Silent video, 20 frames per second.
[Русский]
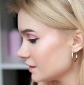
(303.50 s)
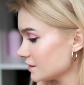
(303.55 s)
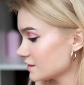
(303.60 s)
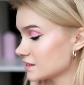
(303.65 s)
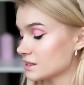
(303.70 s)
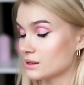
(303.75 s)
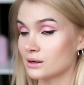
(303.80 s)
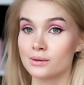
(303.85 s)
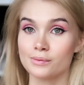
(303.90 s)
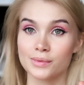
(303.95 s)

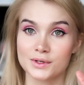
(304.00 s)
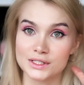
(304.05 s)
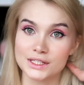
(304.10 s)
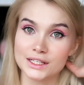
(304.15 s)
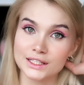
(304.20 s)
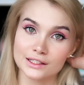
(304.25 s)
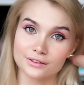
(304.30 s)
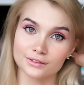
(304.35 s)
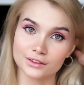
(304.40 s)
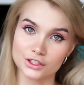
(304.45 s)
самое
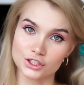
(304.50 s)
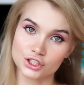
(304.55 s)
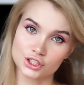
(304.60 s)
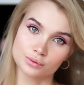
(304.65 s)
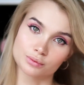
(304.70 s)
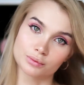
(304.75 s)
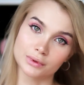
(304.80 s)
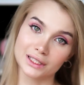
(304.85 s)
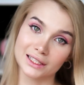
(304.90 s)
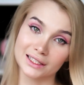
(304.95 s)
последнее в
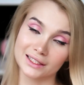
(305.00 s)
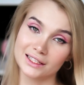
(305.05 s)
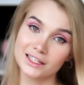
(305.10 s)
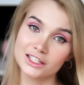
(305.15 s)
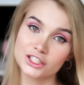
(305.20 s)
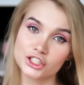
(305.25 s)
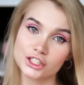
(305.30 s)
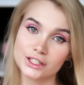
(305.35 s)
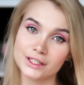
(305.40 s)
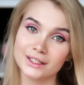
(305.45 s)
нашем
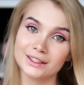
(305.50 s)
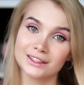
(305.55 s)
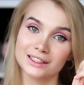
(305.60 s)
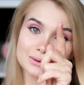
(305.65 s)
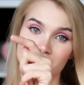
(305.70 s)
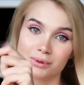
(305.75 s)
макияже – это